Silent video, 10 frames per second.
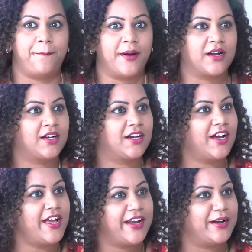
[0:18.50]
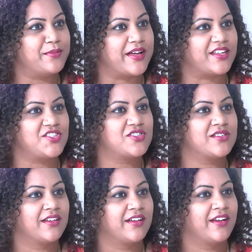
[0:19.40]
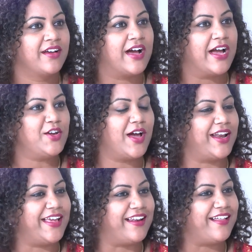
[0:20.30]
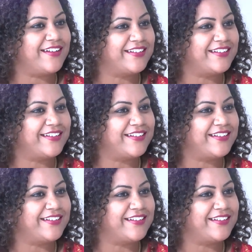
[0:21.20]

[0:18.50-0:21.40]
పక్కా అరేంజ్ మ్యారేజ్ అరేంజ్ మ్యారేజ్ అయ్యో అలా ఎలా